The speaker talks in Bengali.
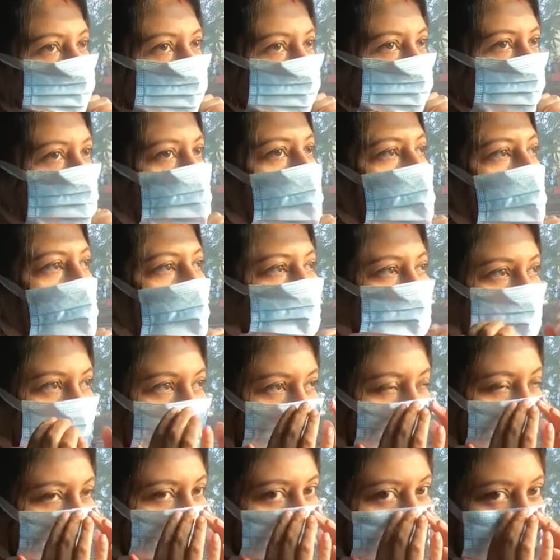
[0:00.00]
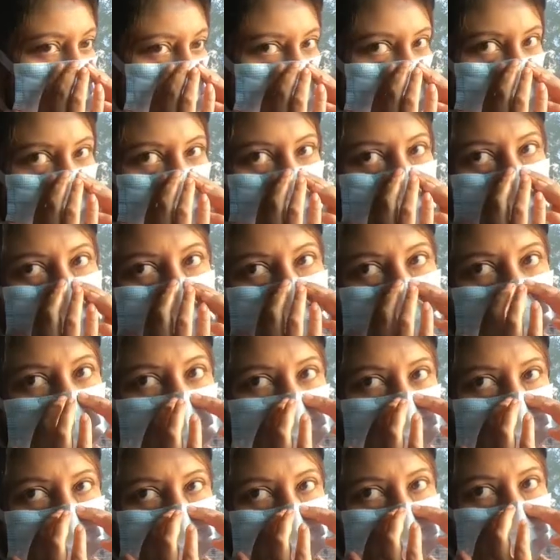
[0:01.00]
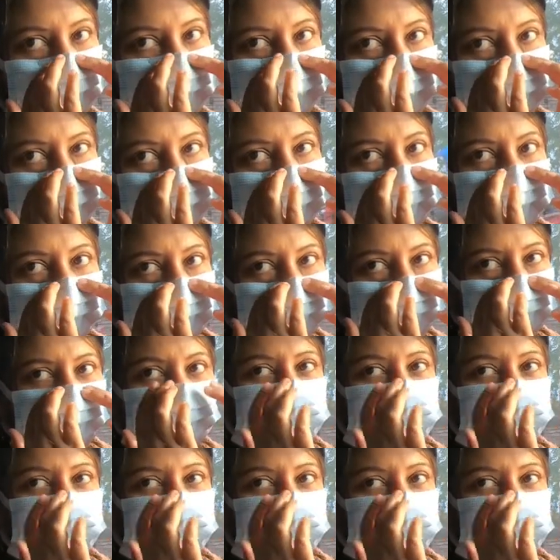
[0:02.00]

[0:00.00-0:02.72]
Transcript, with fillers: যায় না কিন্তু সকাল থেকেই সরস্বতী পুজোর মানে